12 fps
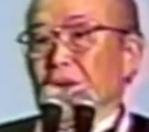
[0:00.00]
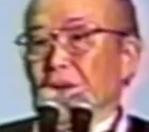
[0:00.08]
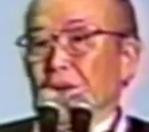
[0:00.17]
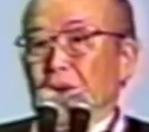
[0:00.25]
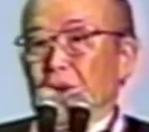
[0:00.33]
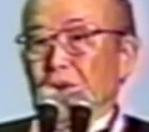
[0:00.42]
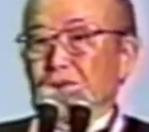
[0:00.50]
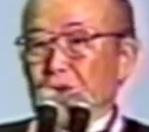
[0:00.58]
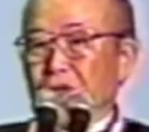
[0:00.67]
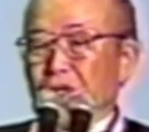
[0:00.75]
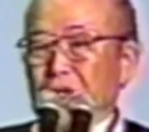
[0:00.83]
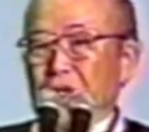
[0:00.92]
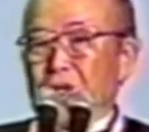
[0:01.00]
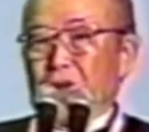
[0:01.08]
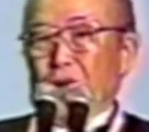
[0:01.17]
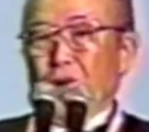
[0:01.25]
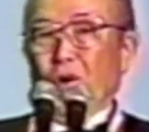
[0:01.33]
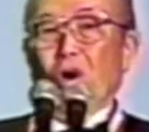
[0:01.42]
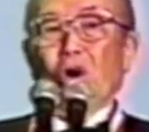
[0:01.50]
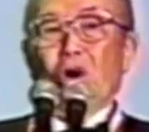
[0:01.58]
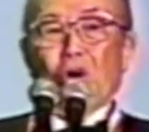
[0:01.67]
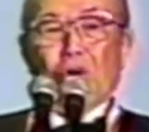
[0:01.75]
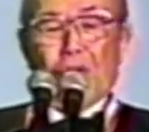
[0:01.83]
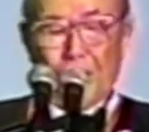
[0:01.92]
e insistir e
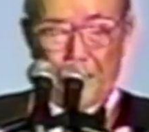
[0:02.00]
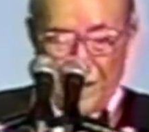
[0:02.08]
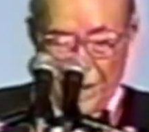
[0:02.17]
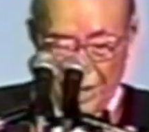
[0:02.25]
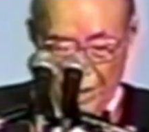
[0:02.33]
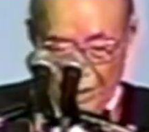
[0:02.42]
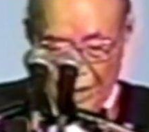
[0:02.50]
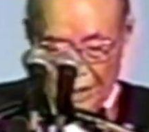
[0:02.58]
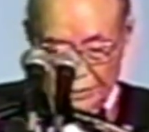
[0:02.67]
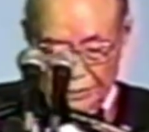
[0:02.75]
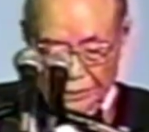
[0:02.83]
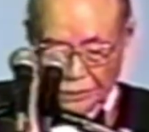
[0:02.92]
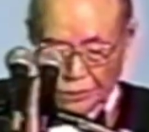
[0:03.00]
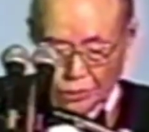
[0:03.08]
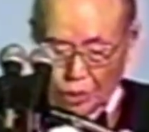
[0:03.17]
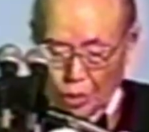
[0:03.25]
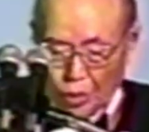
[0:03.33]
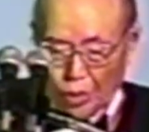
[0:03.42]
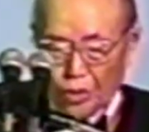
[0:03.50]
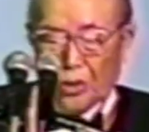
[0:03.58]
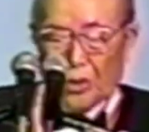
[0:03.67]
insistir, quantas vezes